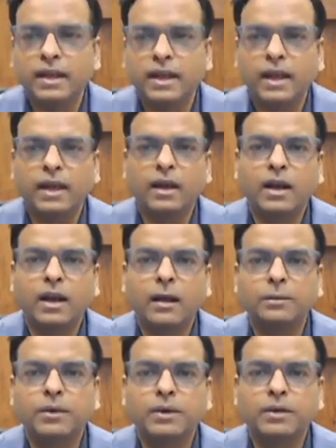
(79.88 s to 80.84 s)
क्या है अगर
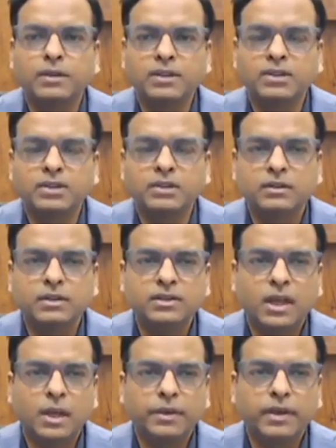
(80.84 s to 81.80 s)
आप तीन तीन
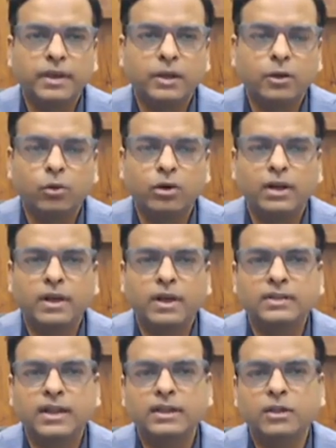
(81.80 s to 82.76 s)
चार महीने के लिए होल्ड करना
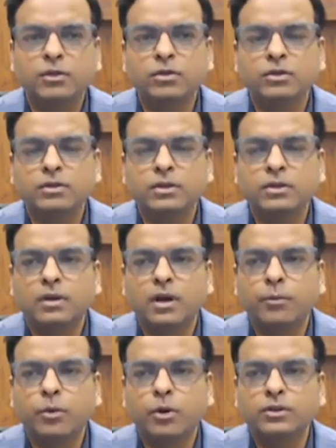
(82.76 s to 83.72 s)
चाहते हैं तो इस
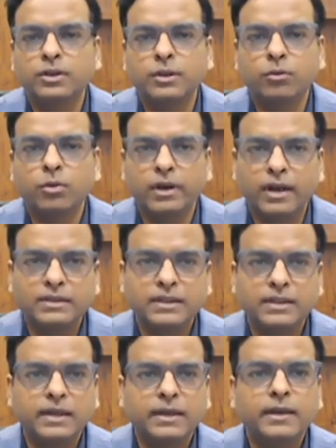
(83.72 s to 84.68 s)
अपॉर्चुनिटी को लेना
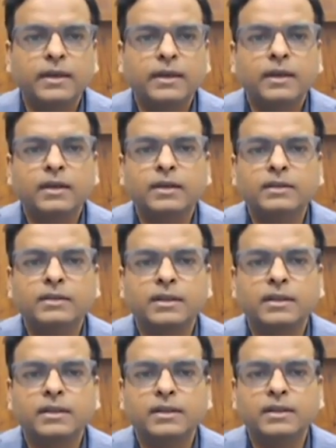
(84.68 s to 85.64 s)
चाहिए नीचे
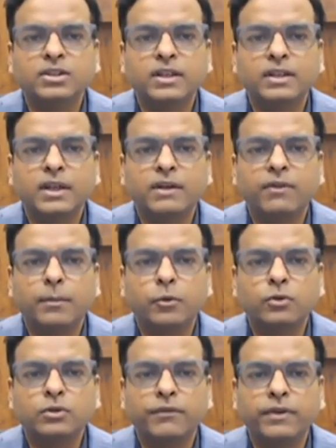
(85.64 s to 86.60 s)
नीचे की तरफ
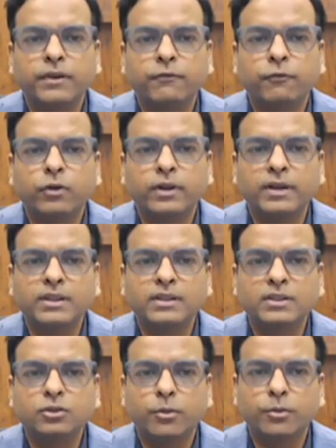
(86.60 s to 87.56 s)
आपको 74 के
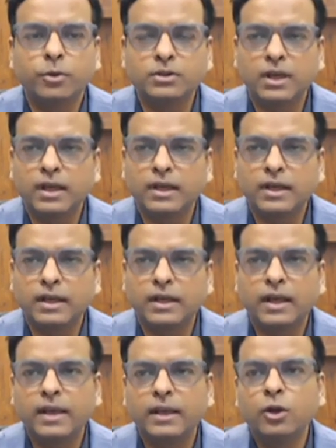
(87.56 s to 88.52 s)
नीचे स्टॉप लॉस लगा के
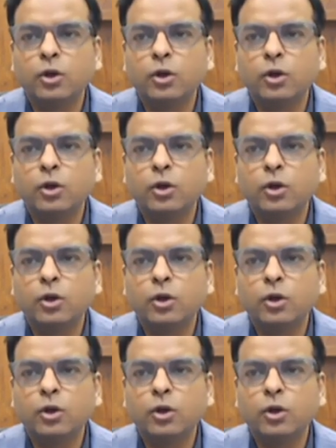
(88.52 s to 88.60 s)
रखना है